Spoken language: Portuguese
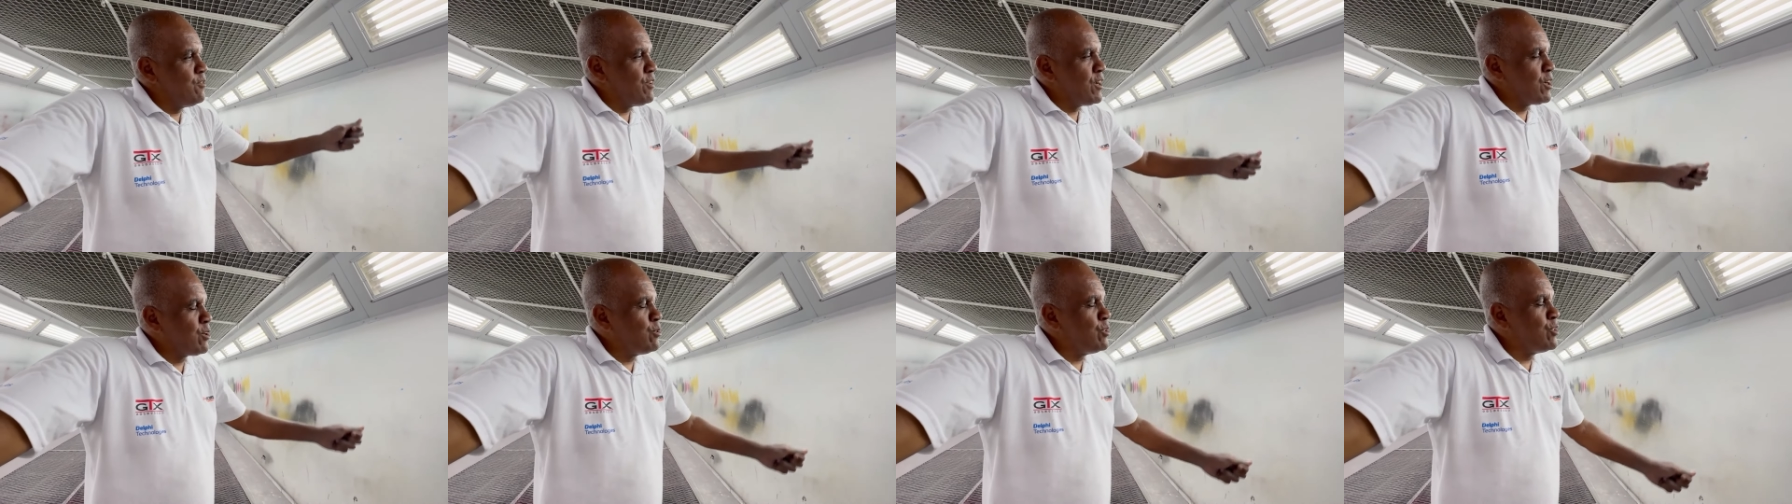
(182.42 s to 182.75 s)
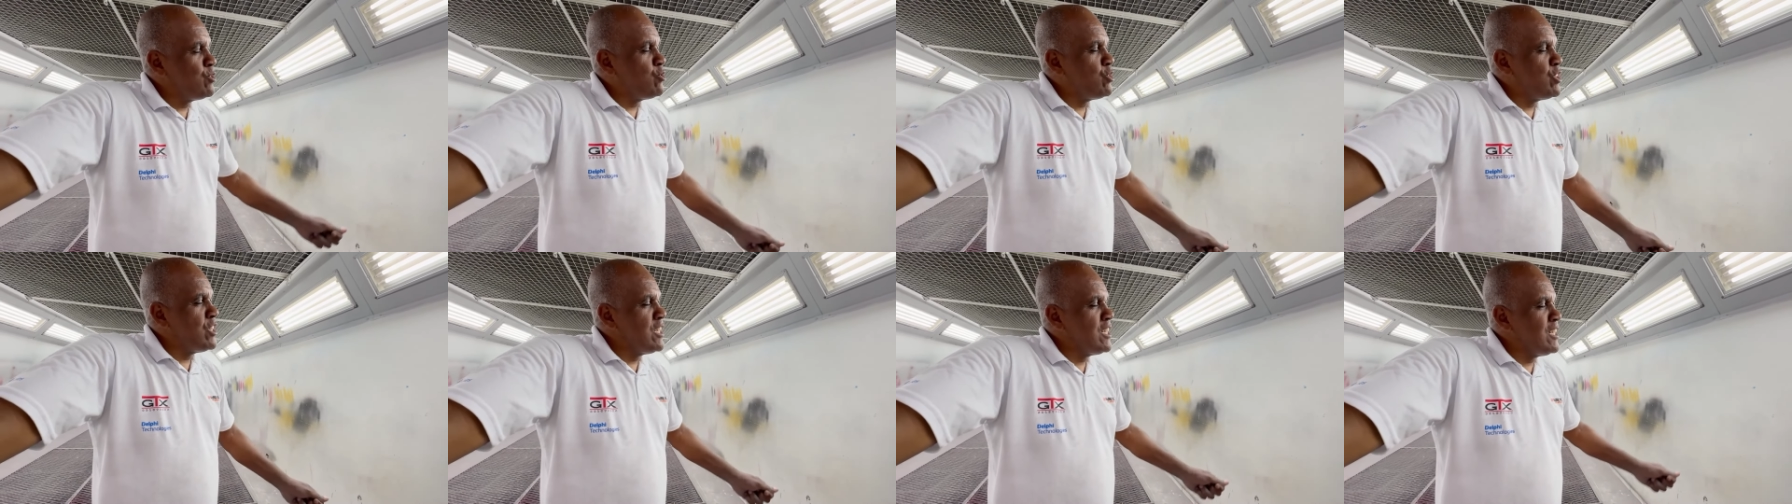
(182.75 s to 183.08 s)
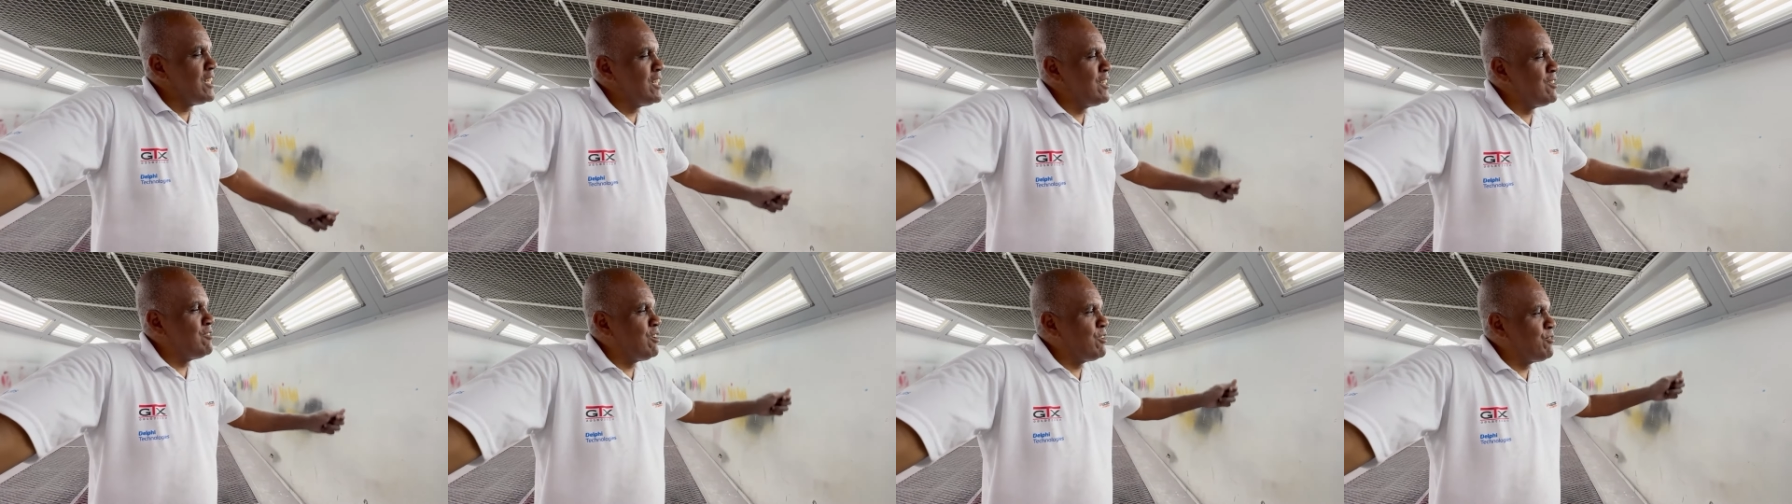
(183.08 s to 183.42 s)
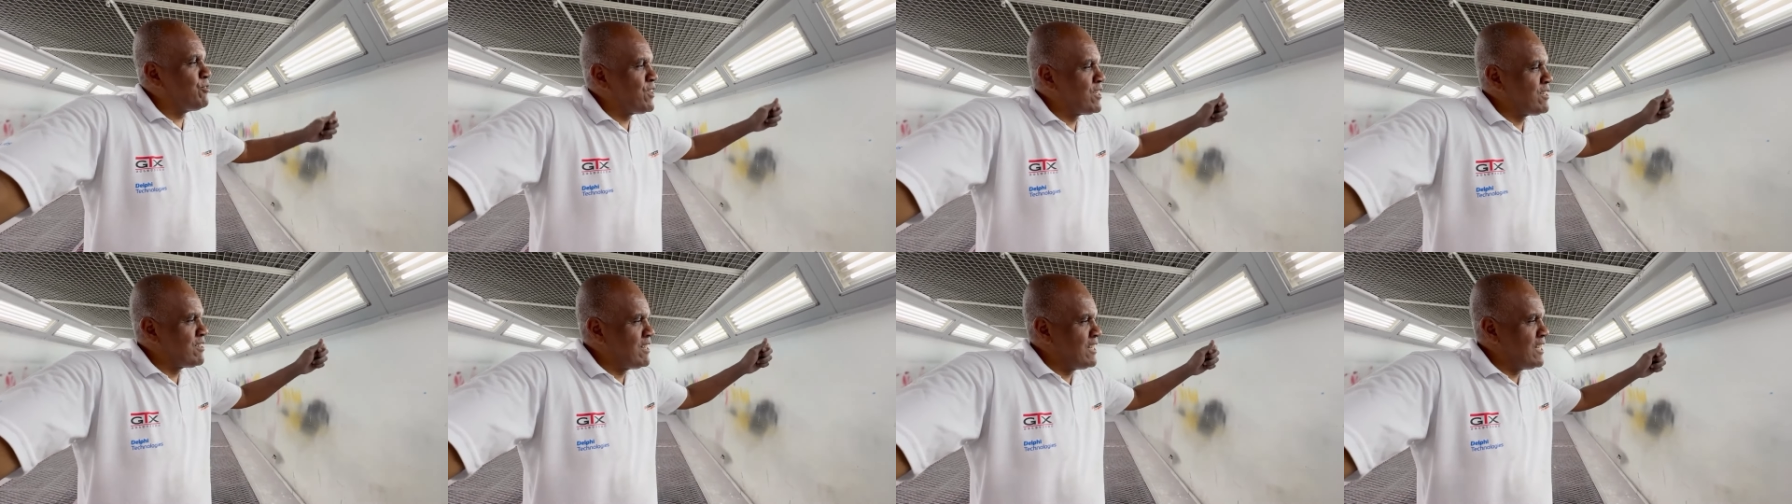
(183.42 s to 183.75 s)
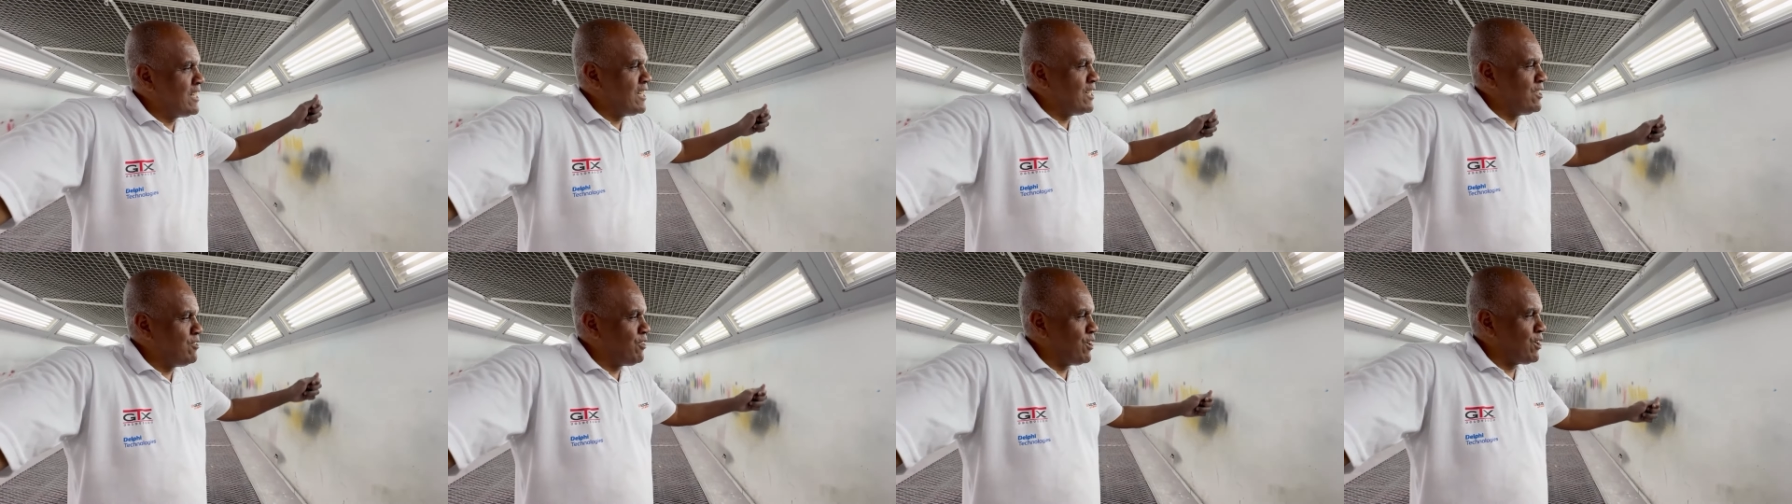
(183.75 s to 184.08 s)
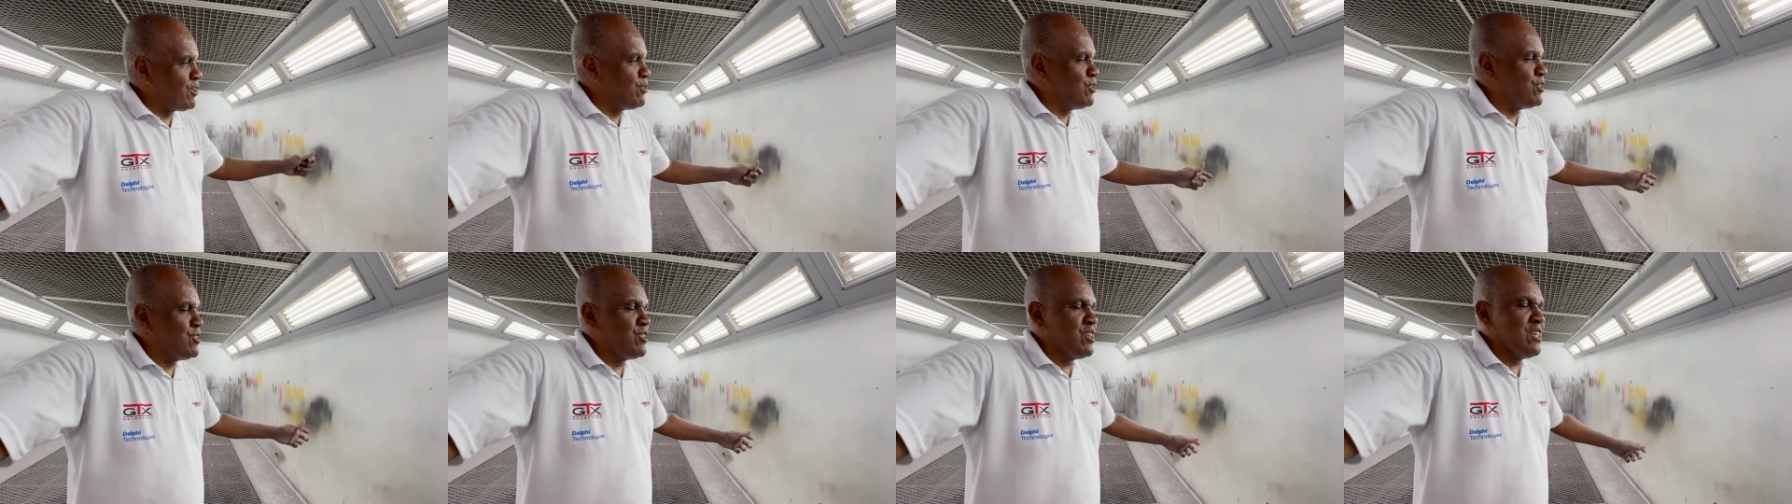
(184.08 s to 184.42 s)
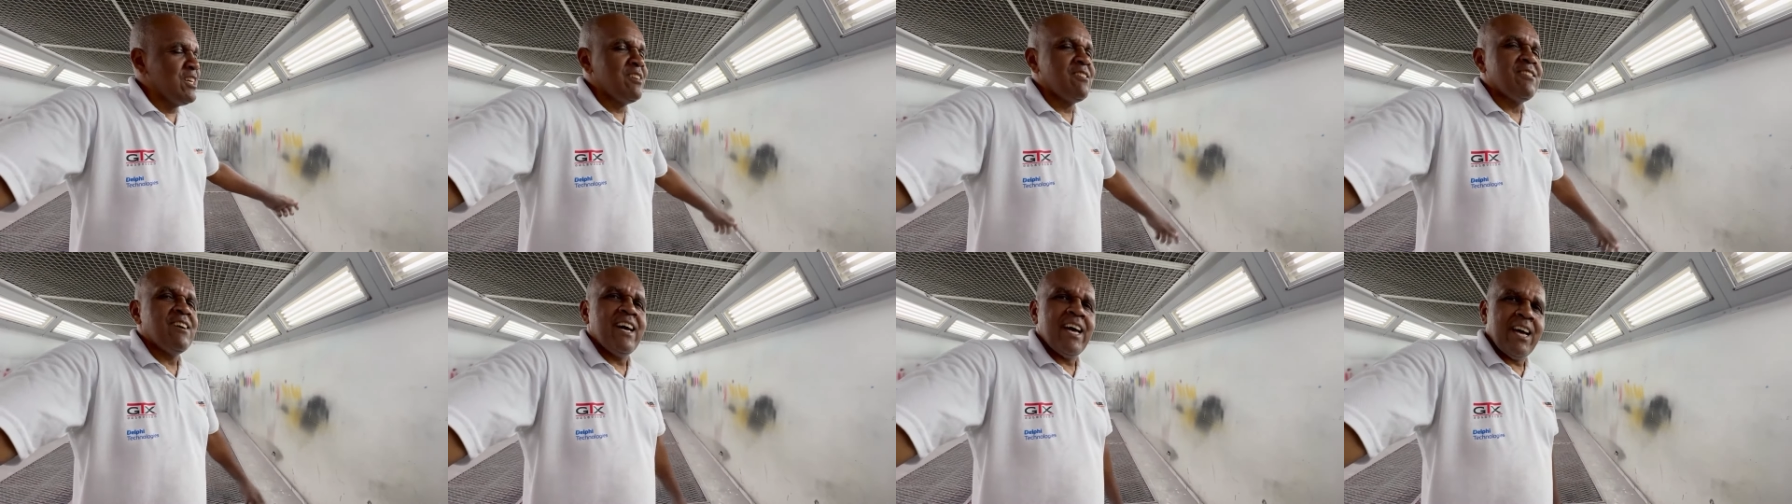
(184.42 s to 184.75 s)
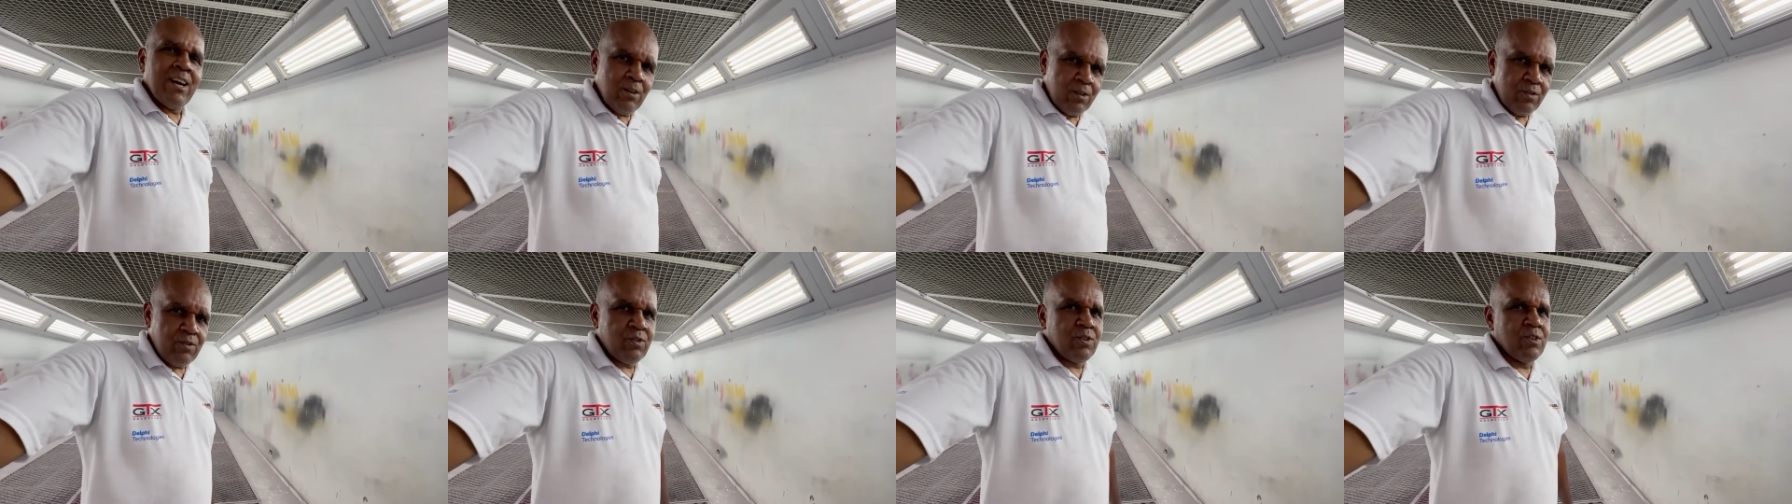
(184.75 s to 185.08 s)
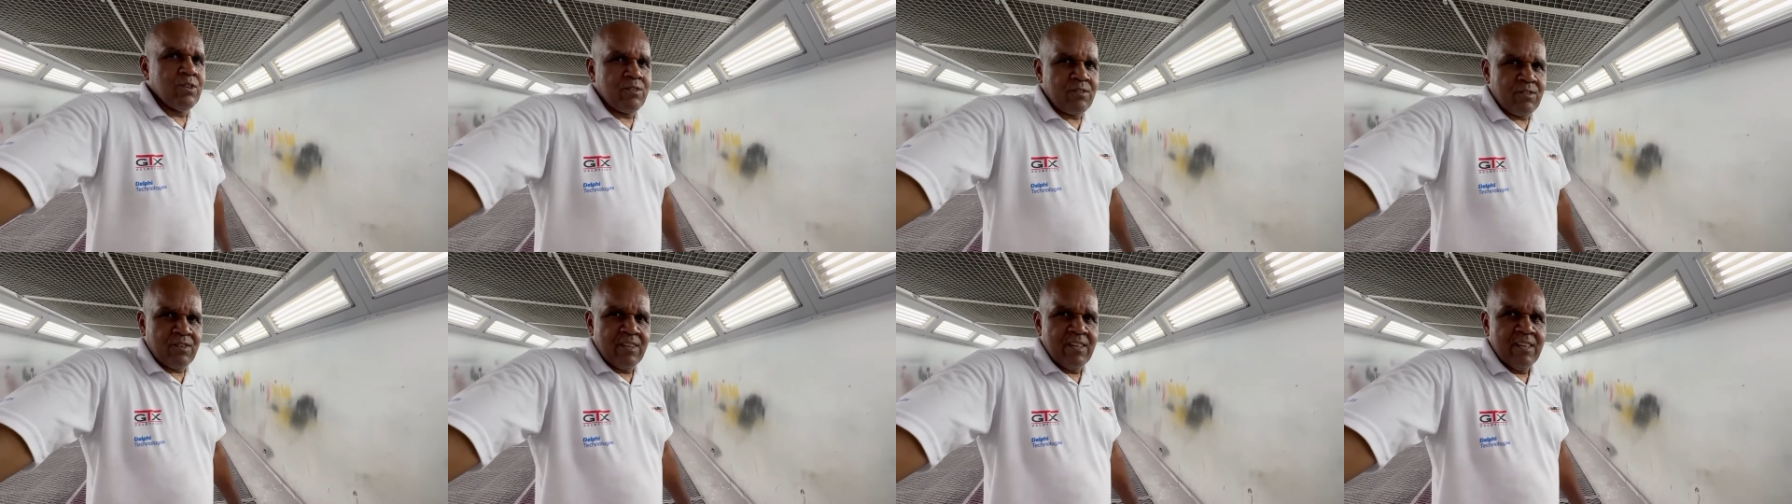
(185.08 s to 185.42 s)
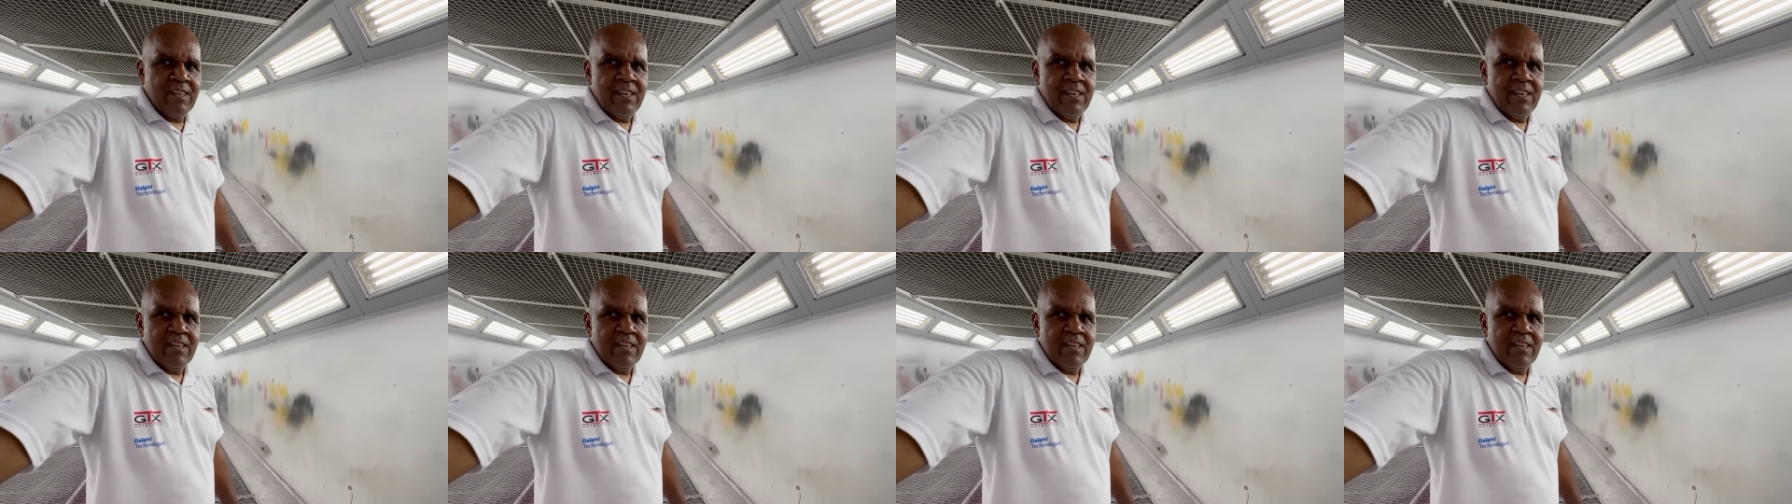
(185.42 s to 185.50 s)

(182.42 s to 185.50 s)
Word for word: vai curtindo, vai fazendo, vai curtindo. É gostoso.